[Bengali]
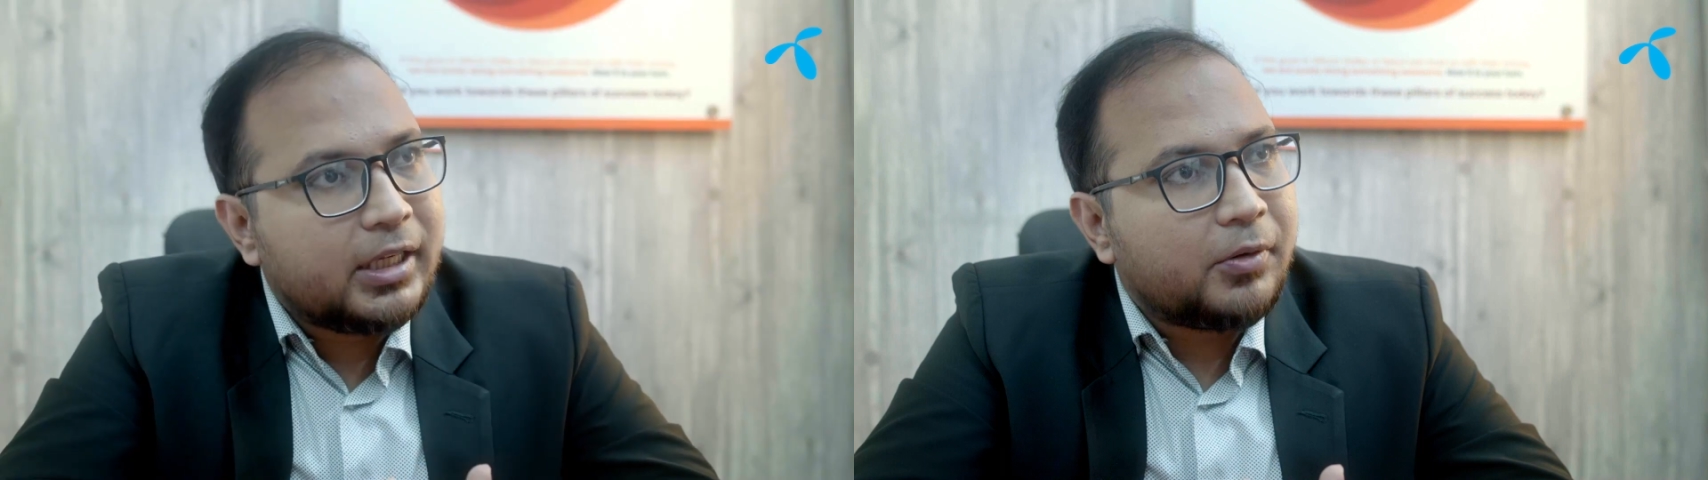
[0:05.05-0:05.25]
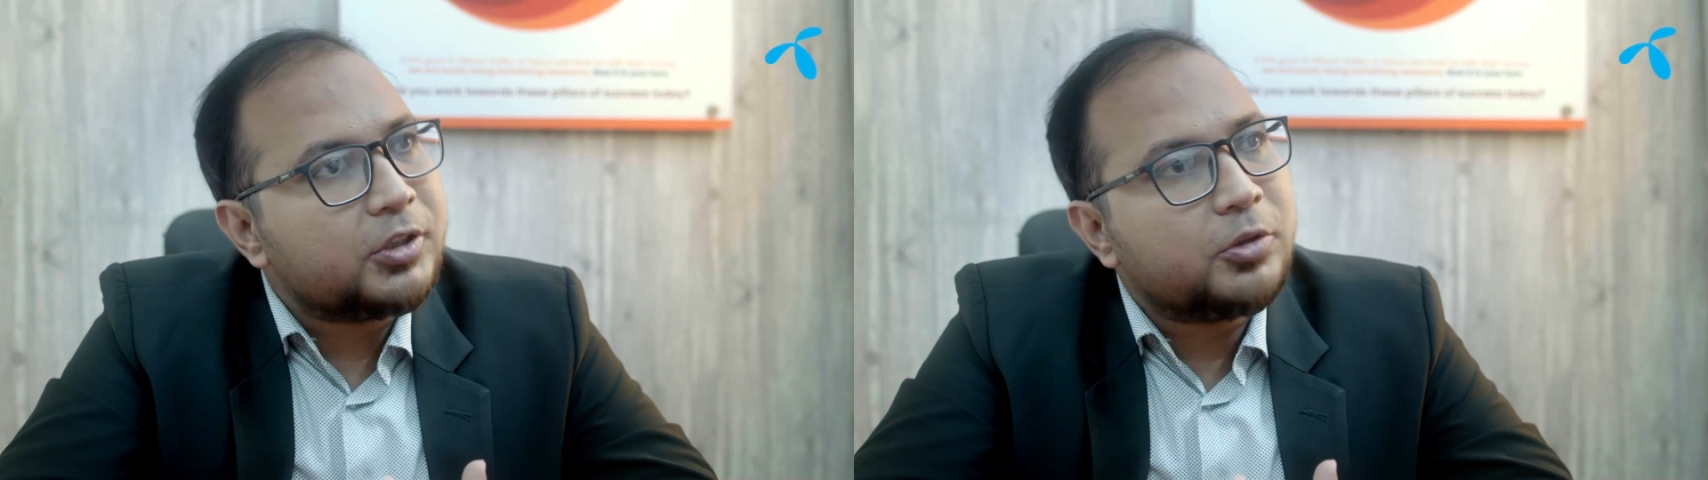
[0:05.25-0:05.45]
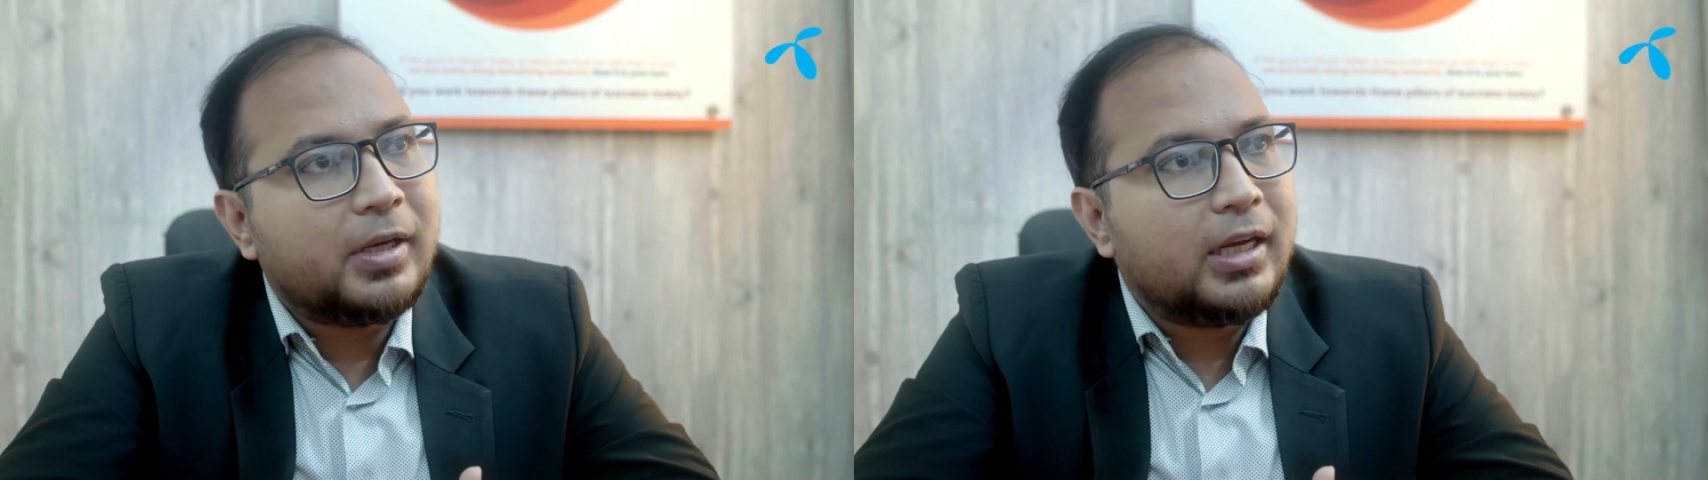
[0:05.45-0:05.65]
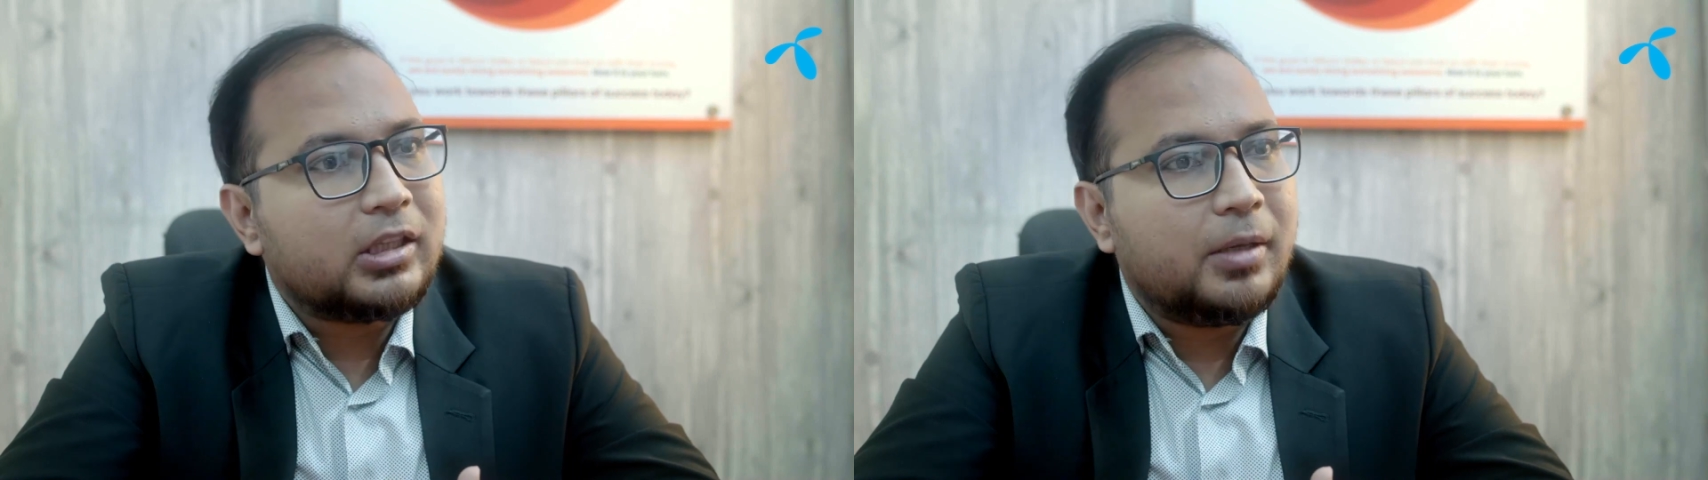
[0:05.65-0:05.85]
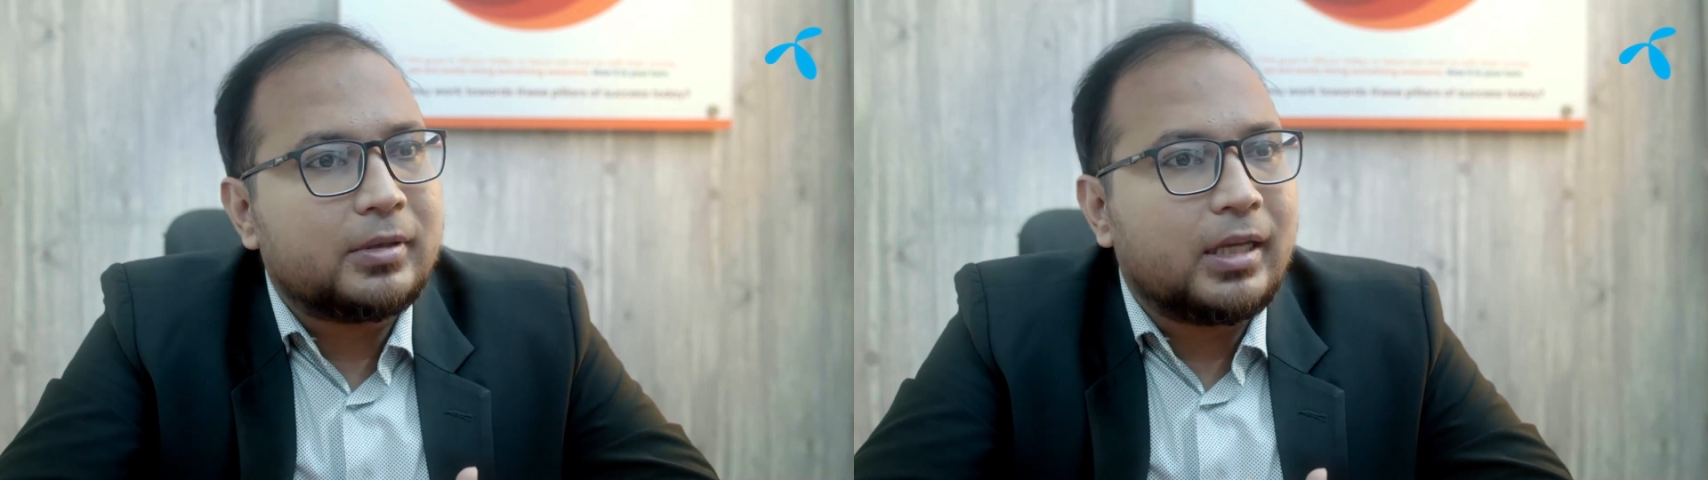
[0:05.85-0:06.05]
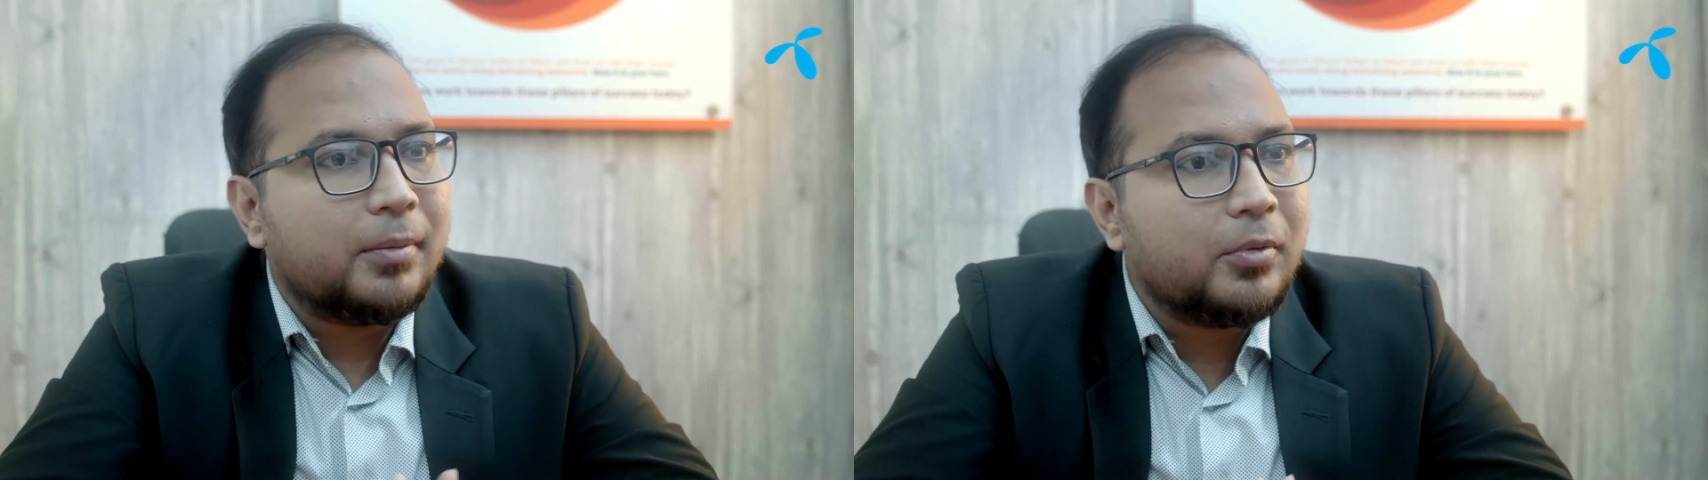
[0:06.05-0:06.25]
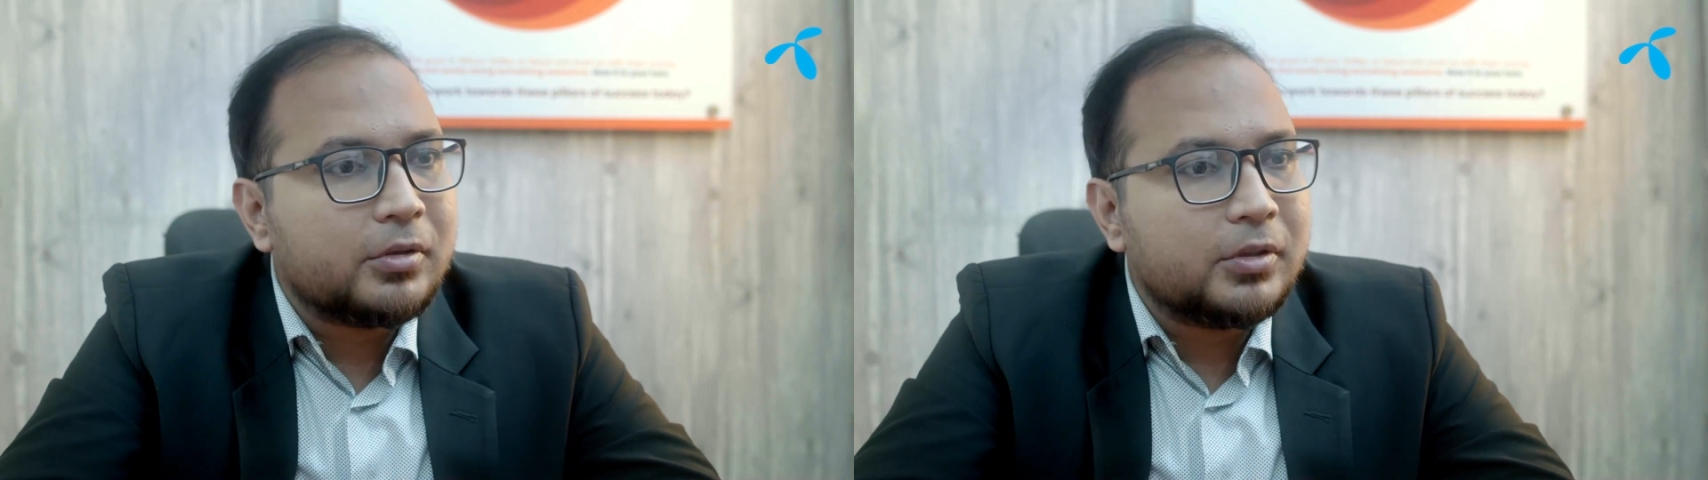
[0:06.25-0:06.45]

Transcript: অনেক সময় লাগতো এবং তারা বলতো